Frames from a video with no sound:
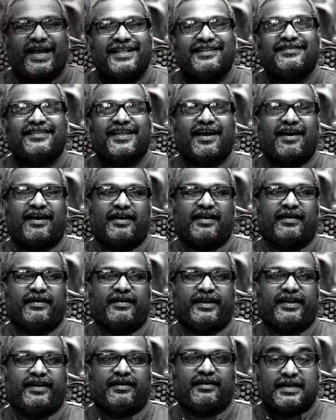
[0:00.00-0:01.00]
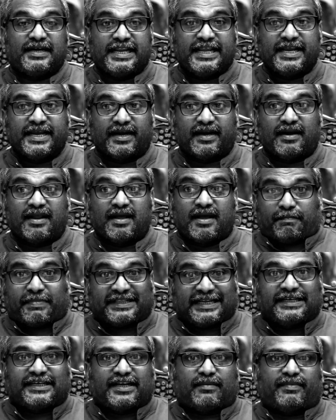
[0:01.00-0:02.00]
அனத்த காலங்களில் நீங்கள்
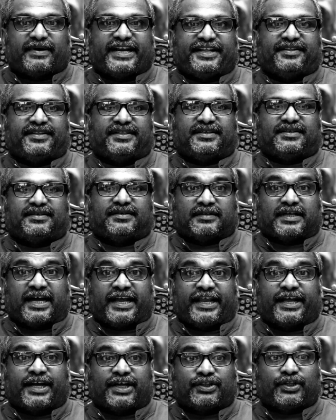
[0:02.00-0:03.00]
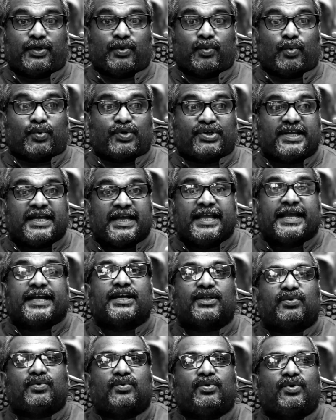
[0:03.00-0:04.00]
பதட்டமடைந்து தாயகத்தை நோக்கி
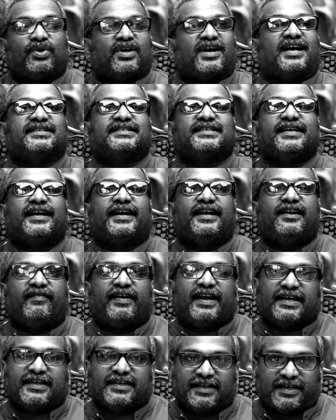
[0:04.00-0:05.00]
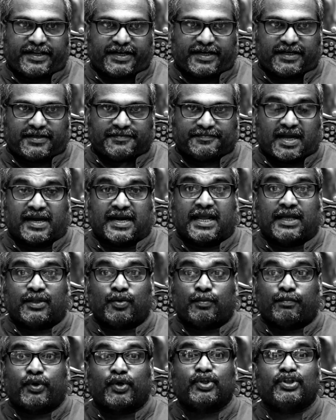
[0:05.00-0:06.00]
ஏக்கத்தோடு காசை அள்ளி வழங்குகிறீர்கள் ஆனால் அது
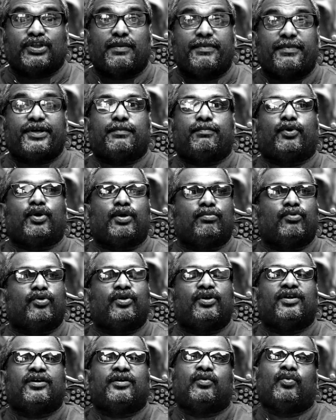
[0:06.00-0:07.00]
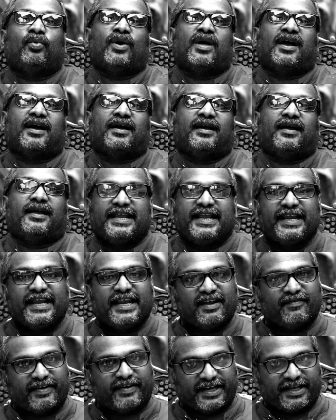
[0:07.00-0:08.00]
பொருத்தமற்ற பொறிமுறைகளுக்கு கூடாக
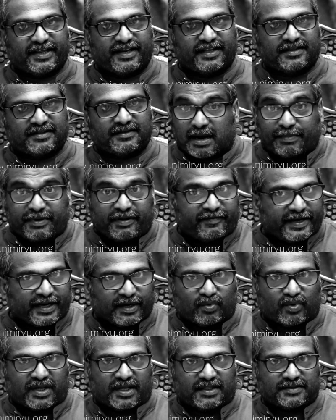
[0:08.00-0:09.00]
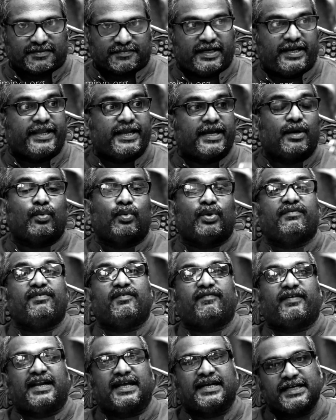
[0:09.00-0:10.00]
இங்கே வருகிறது அப்படி வரக்கூடாது நீங்கள் உதவி
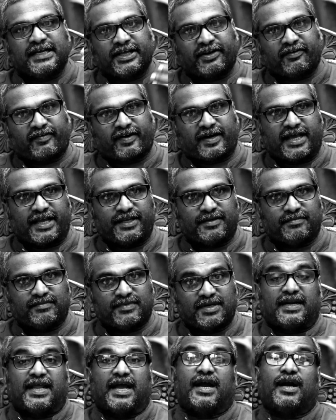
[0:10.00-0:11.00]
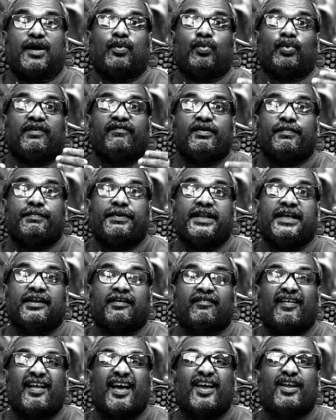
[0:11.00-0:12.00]
வழங்குகிறவர்களாயும் நாங்கள் உதவி
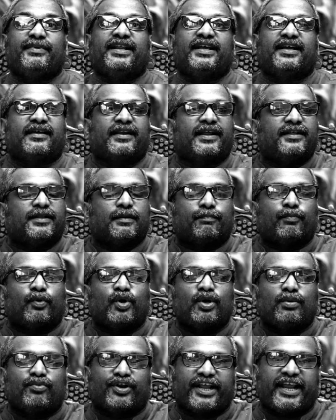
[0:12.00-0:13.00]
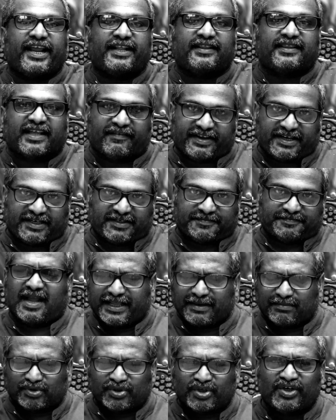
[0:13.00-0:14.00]
பெறுகிறவர்களாயும் இருக்கிற இந்த பொறிமுறையே தவறு
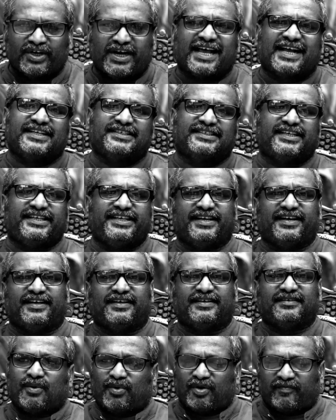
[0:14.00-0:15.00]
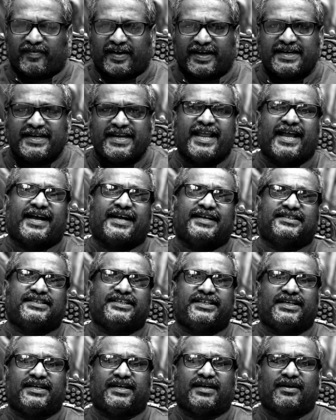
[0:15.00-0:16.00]
அதை முதலீடாக செய்யுங்கள் ஒரு வங்கியாக
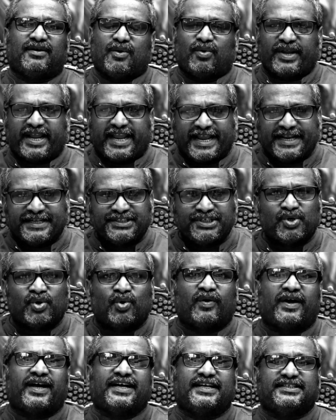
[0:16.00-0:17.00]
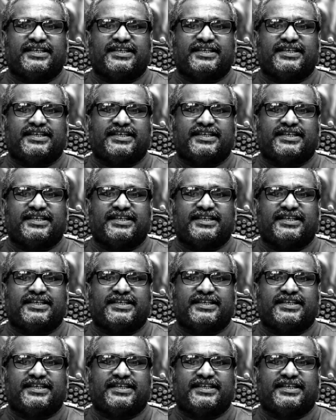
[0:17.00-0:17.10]
செய்யுங்கள் ஒரு என்ஜிஓவாக